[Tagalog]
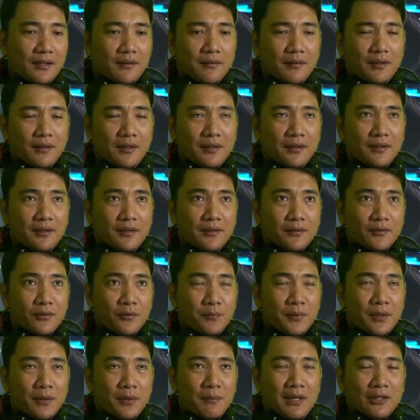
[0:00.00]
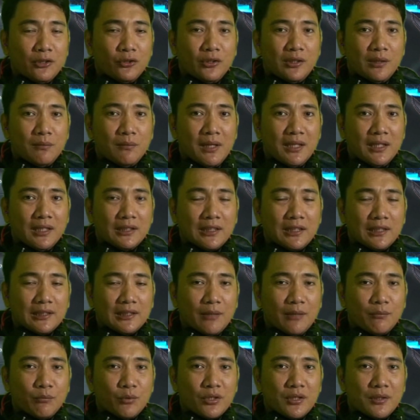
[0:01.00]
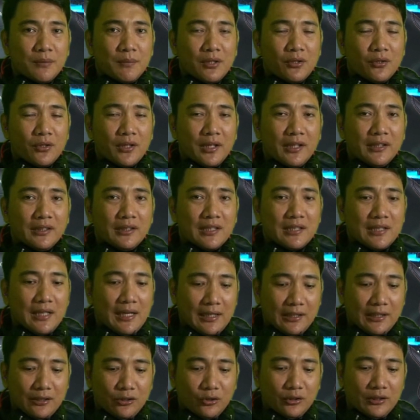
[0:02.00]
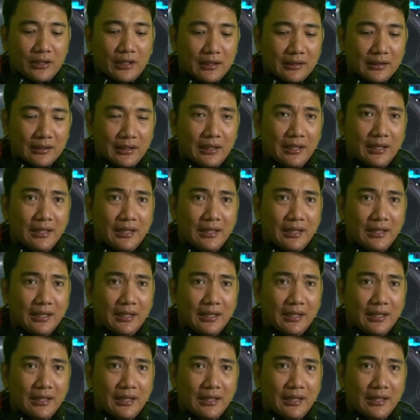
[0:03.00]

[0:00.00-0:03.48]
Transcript: uh, kumpirmado na ba natatakbo si Mayora Inday Sara Duterte?